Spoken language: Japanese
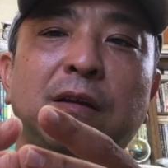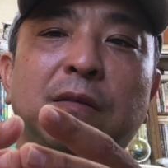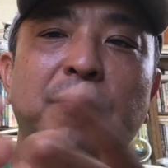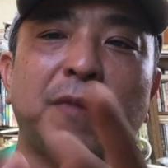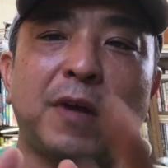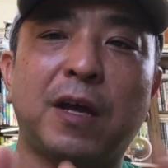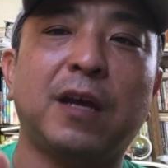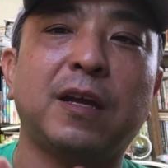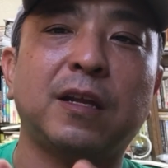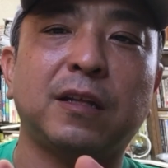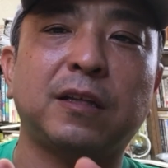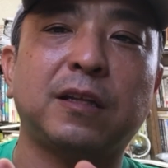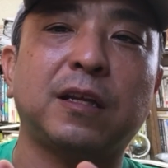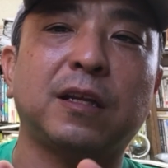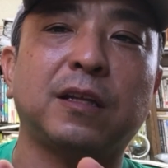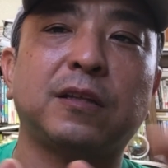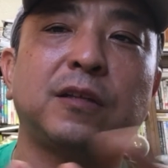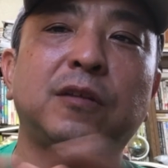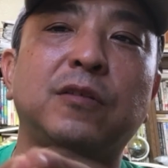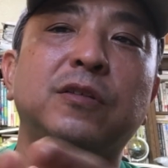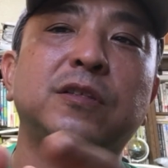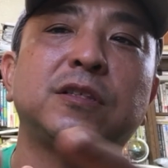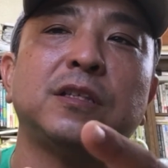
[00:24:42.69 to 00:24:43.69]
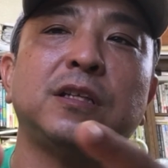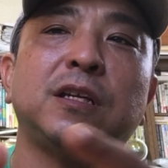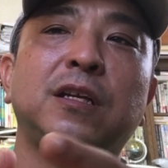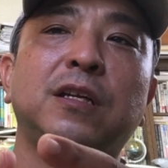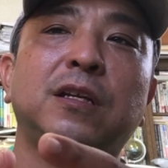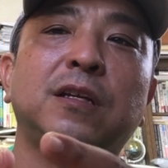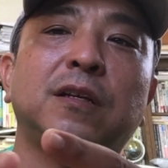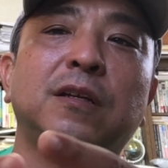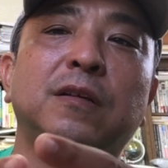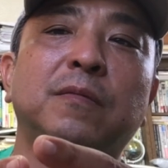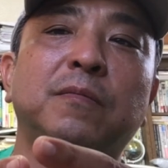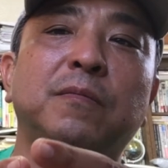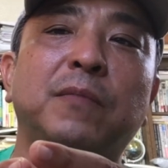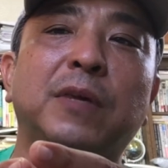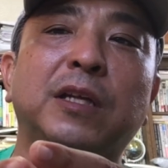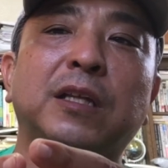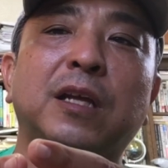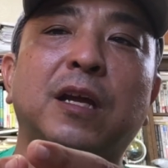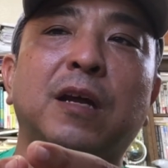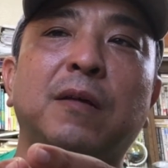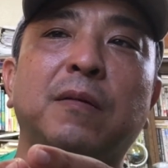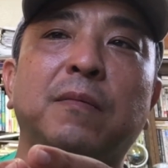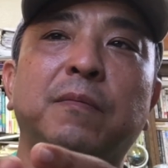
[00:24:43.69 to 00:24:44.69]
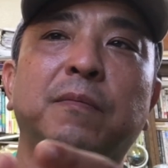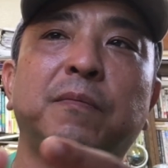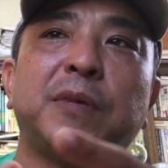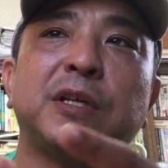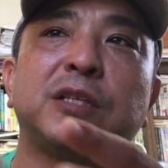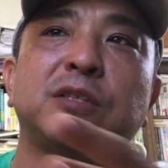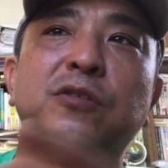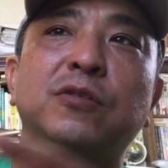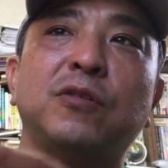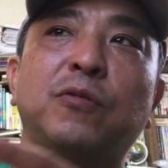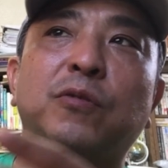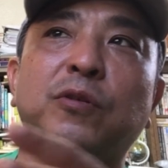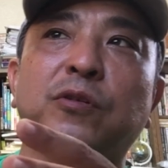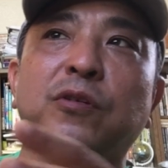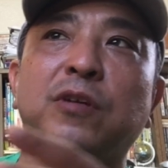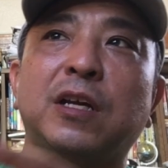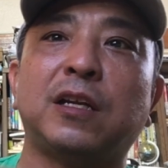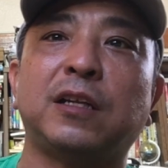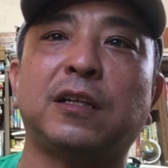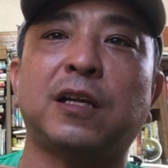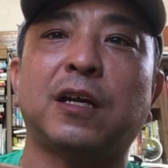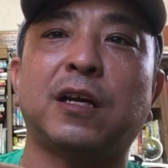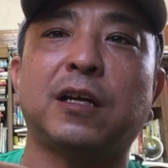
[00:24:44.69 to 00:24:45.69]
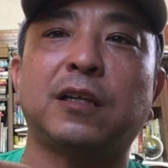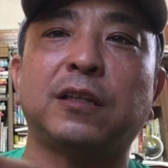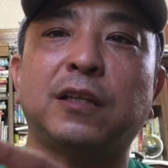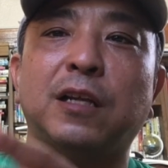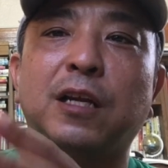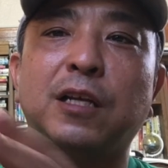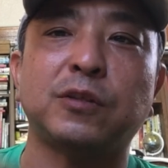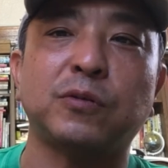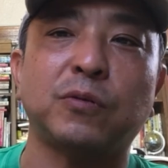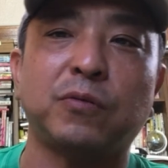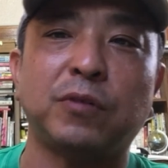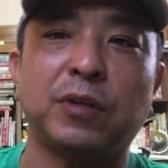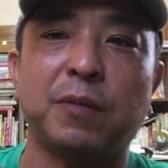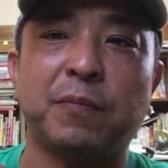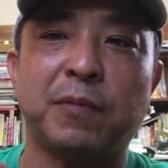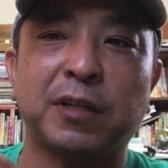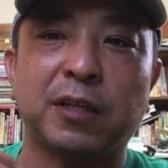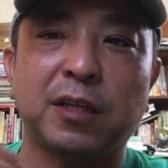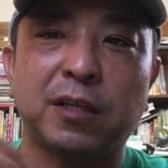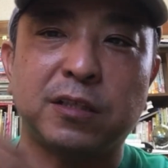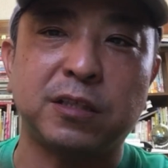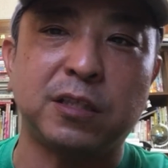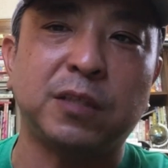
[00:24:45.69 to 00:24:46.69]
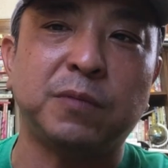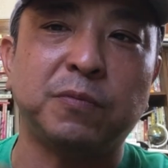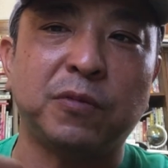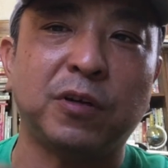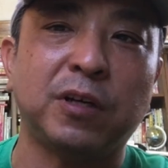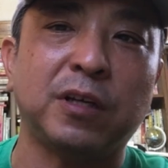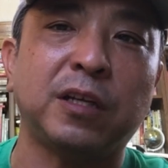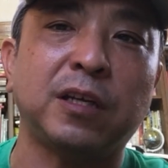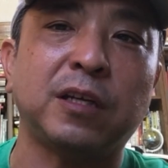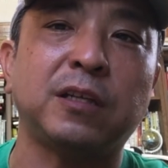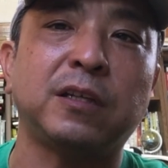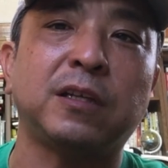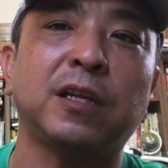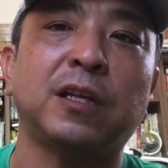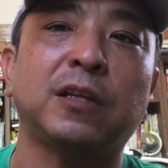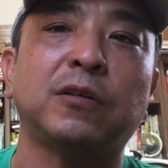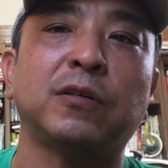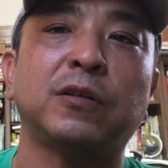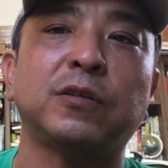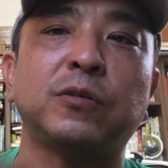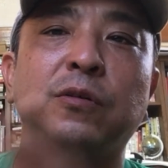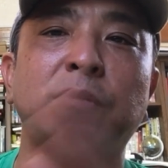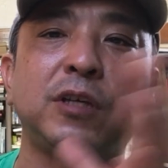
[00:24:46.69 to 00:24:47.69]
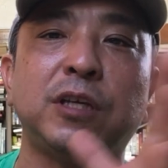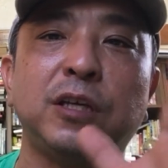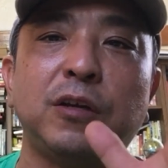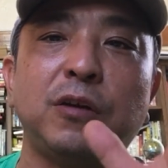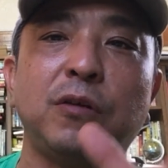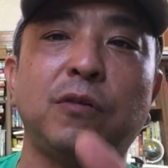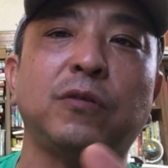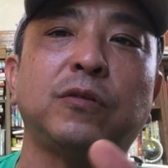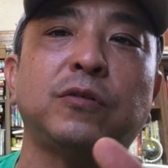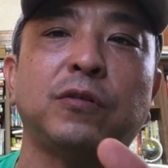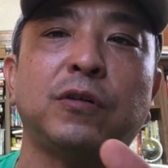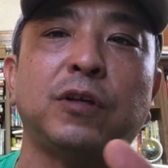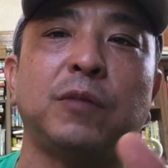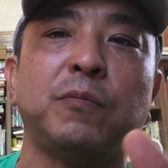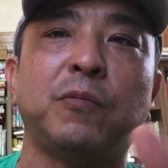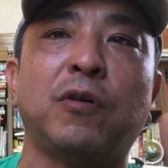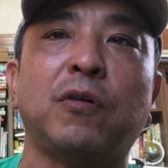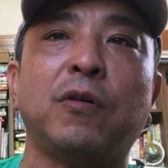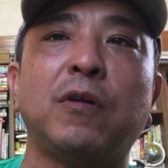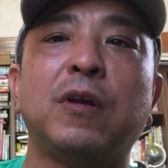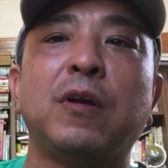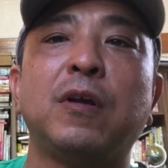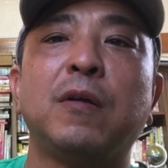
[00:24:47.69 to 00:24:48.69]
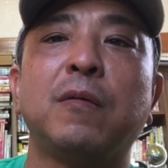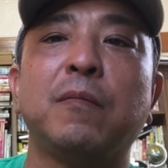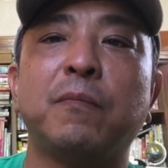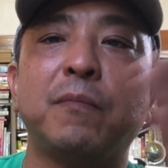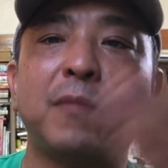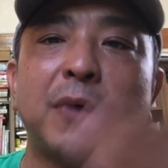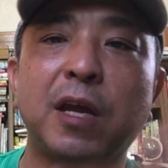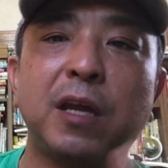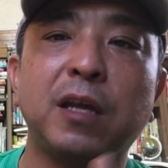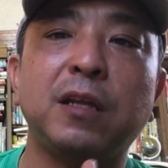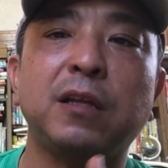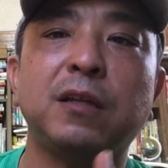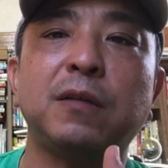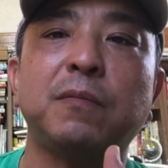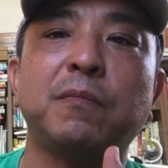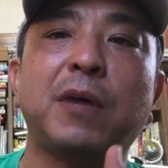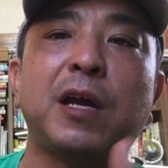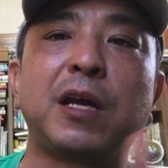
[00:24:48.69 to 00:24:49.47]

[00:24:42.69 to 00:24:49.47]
パーってやってるうちにまた別のことやりたかったらあそこでまたチームができてとかそういう企業というよりも毎